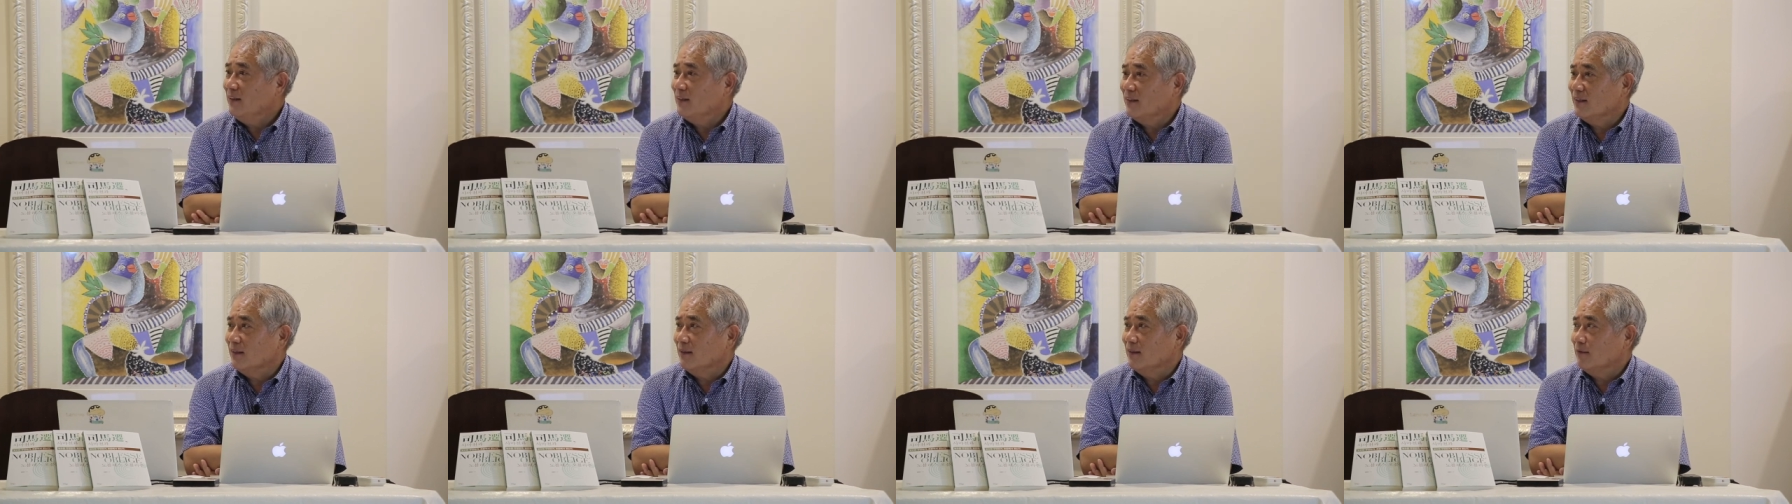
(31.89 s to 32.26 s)

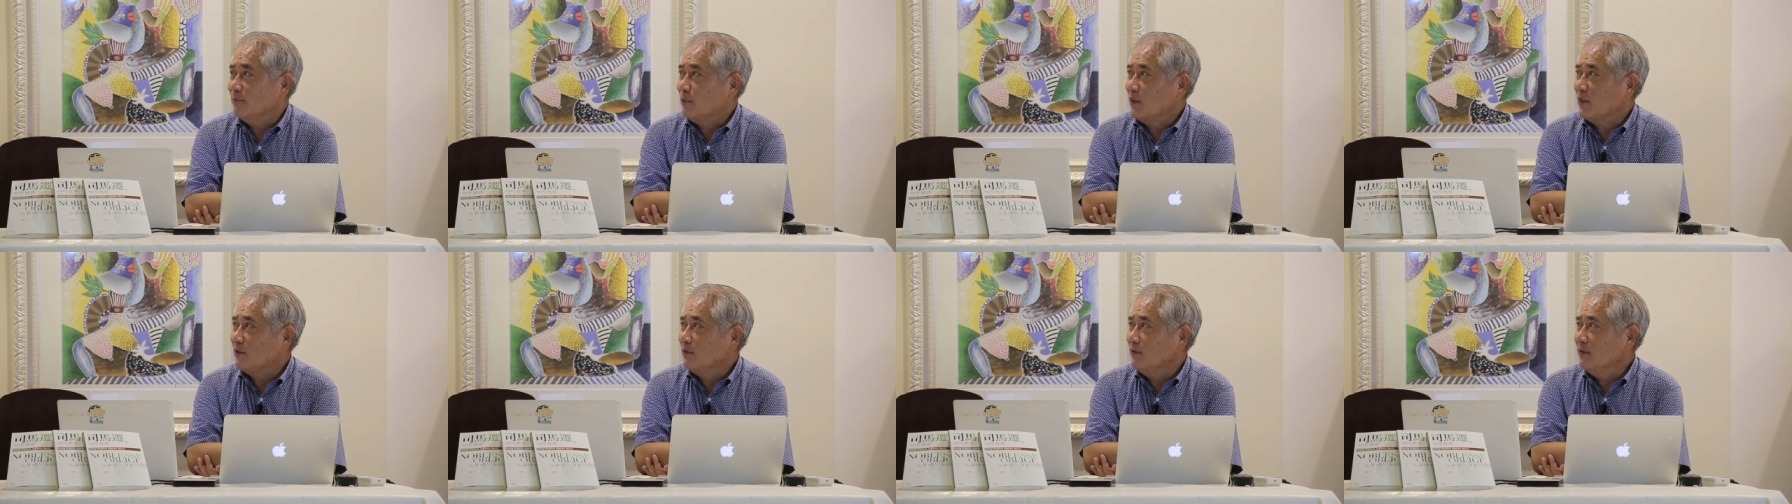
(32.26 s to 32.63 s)
예,
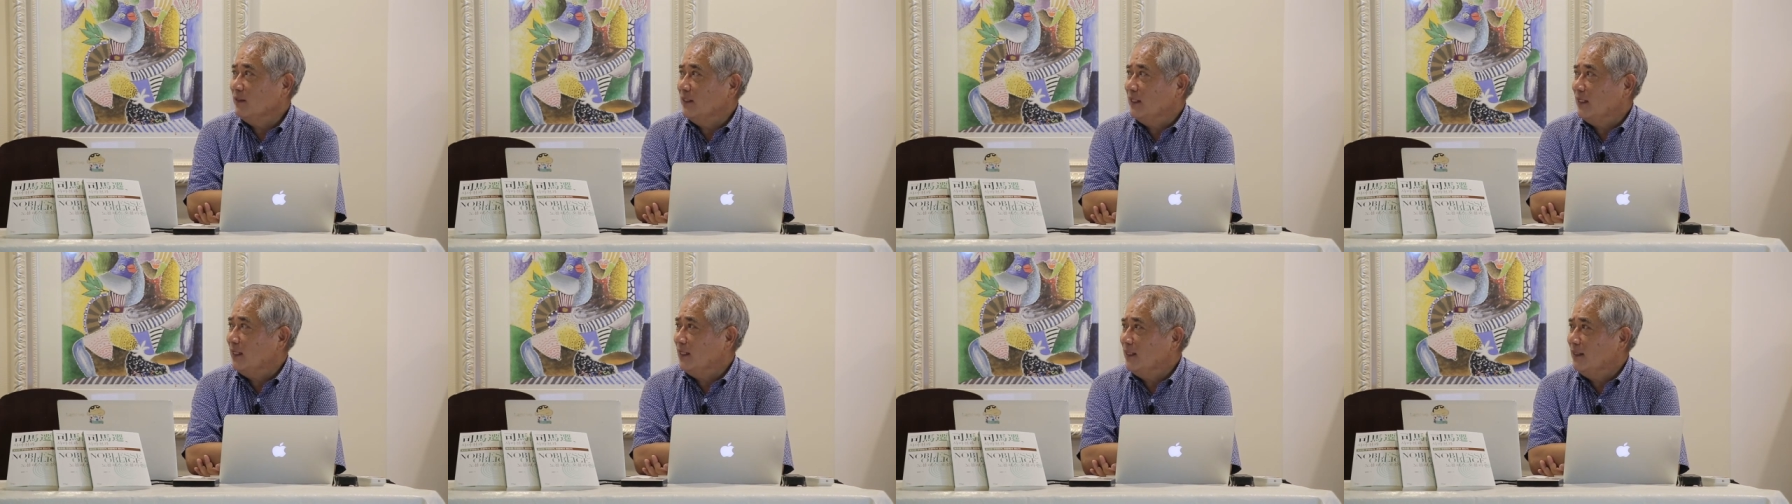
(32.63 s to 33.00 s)
8월
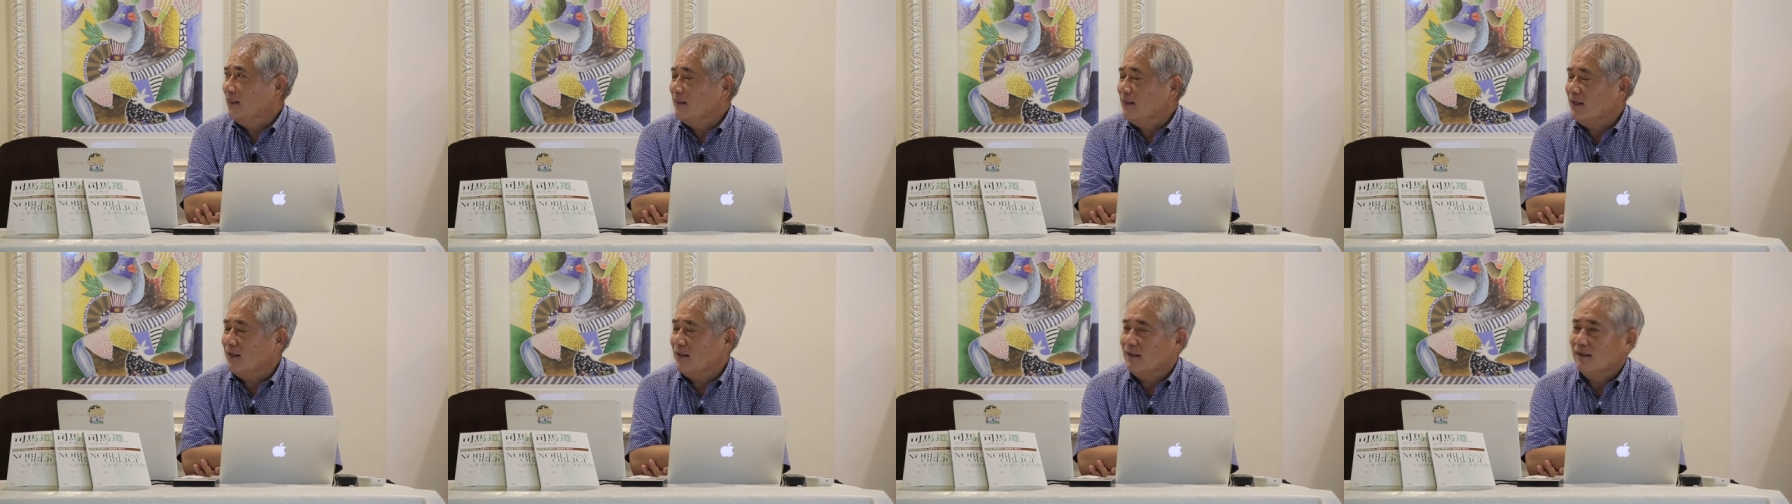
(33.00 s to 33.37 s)

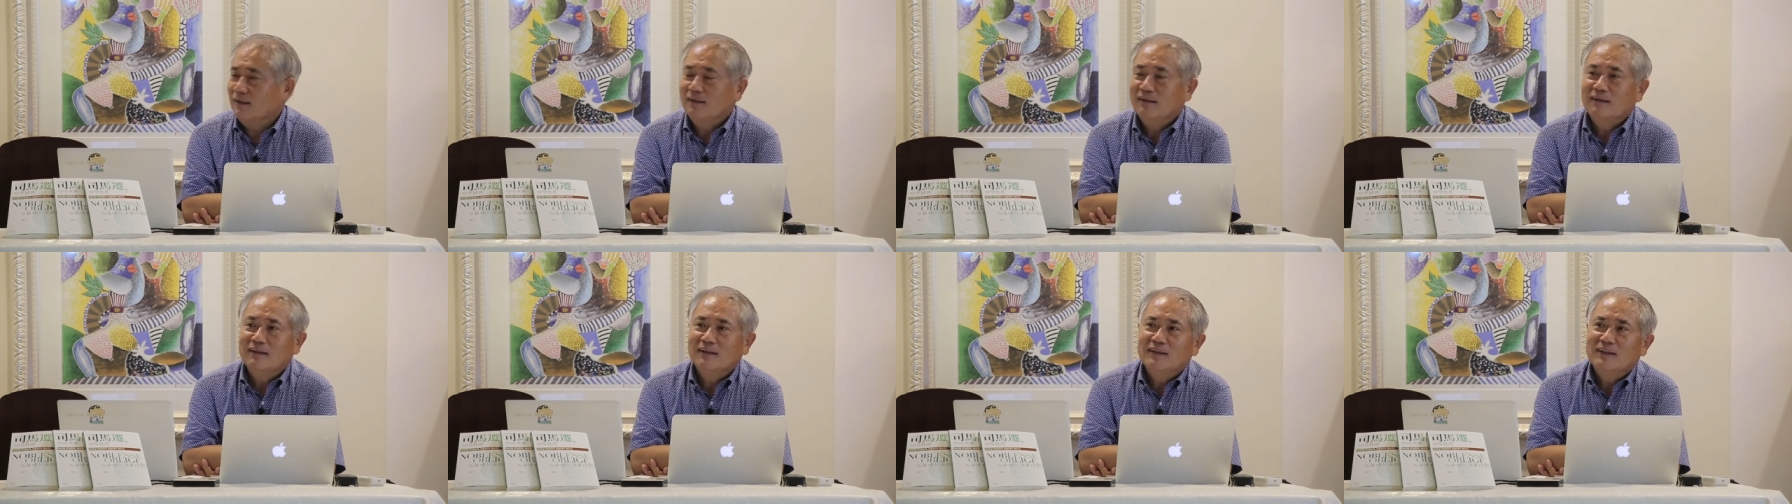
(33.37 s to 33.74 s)
1일인데,
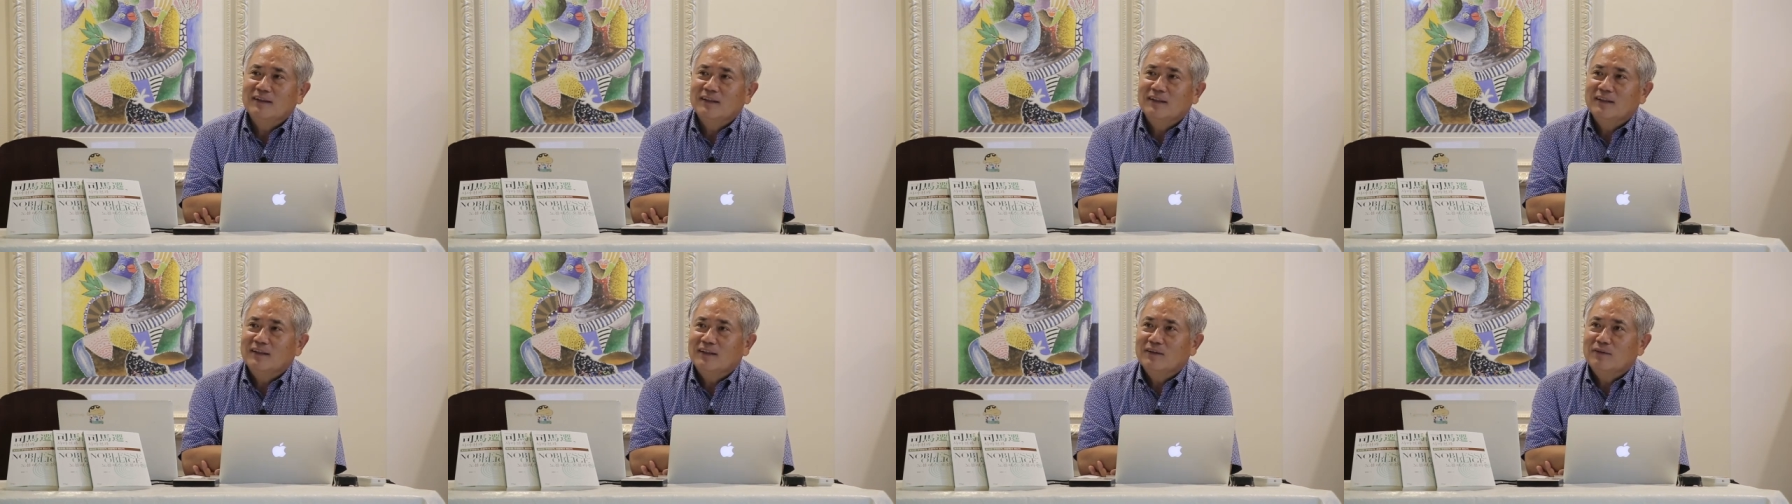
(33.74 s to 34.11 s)

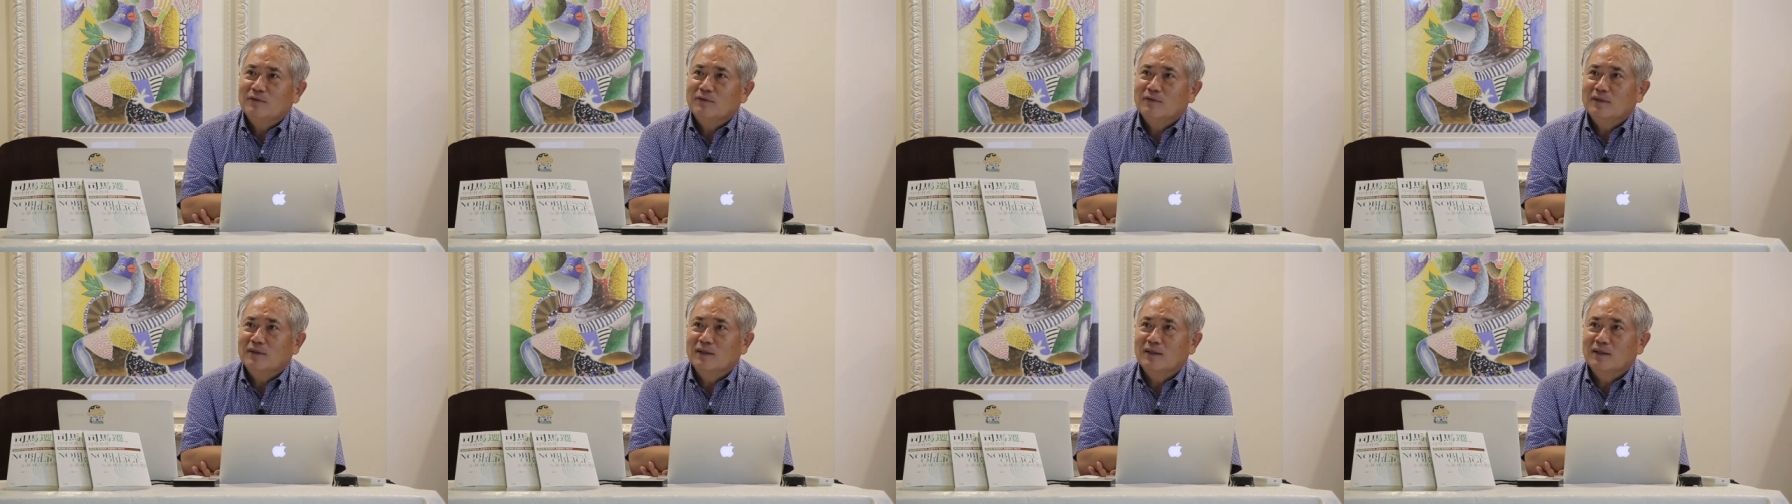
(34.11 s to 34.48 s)

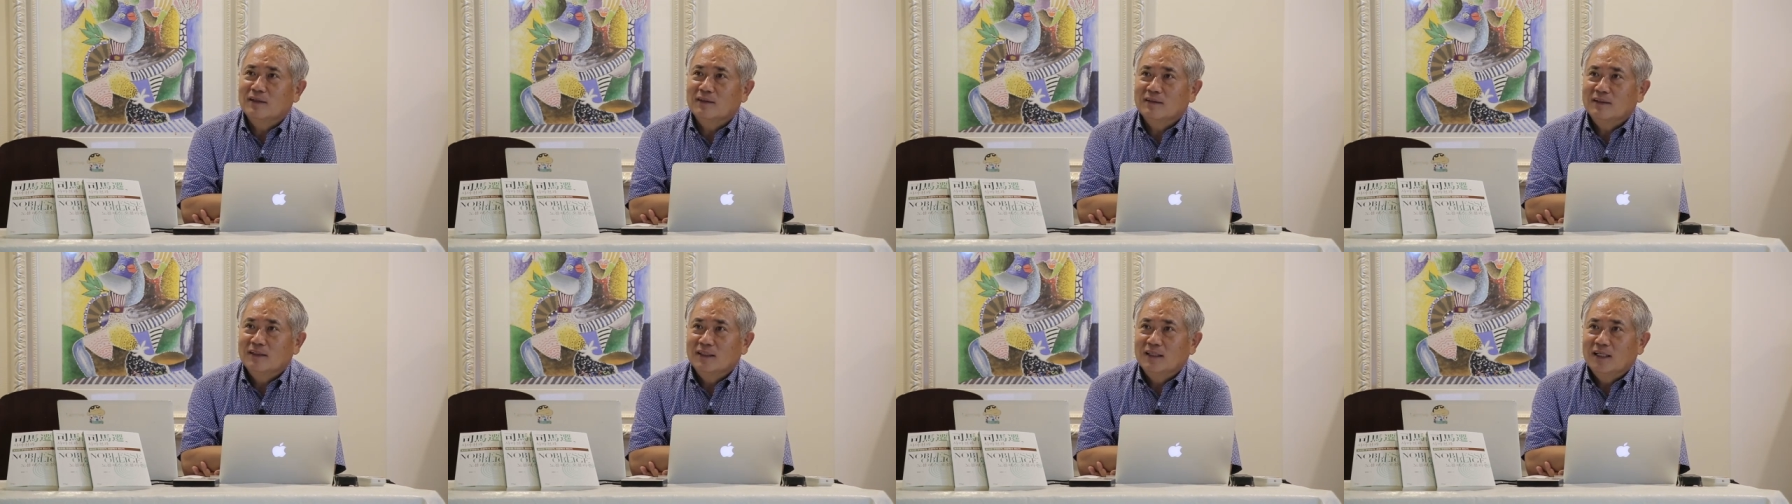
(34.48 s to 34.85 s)
우리가